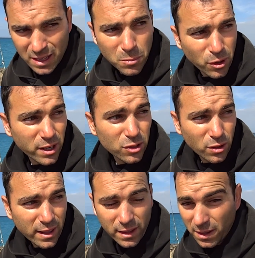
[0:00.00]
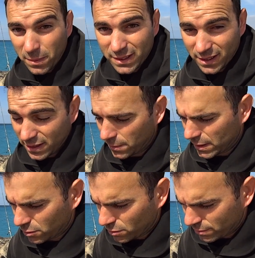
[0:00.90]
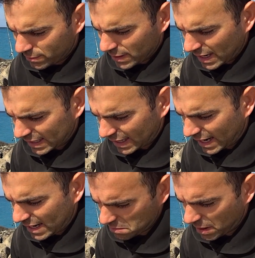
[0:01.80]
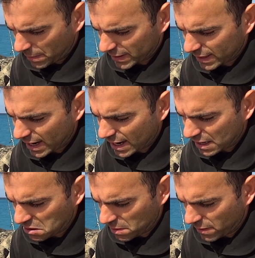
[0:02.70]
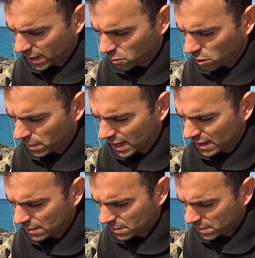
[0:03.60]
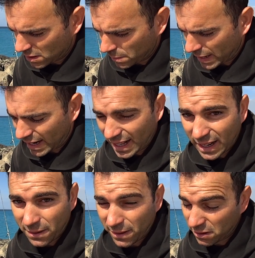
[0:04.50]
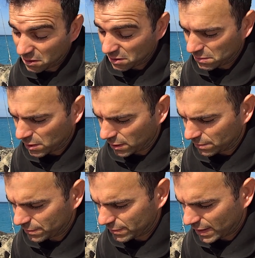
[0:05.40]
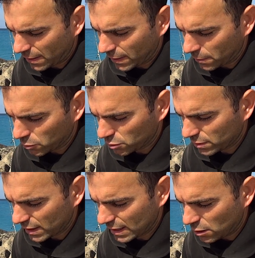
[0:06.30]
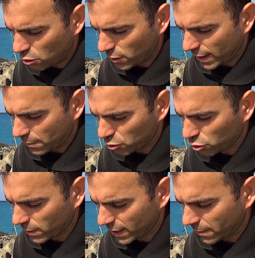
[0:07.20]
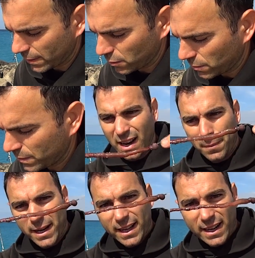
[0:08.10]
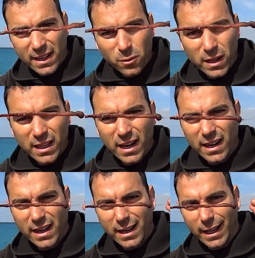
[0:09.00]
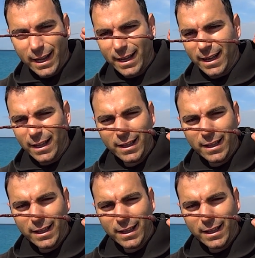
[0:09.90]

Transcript: Por cierto, hace bastante viento lateral. Para pescar no me va a ir muy mal, pero para la grabación, bueno, ya veremos. Lo iremos sobrellevando. La americana igual de larga que la,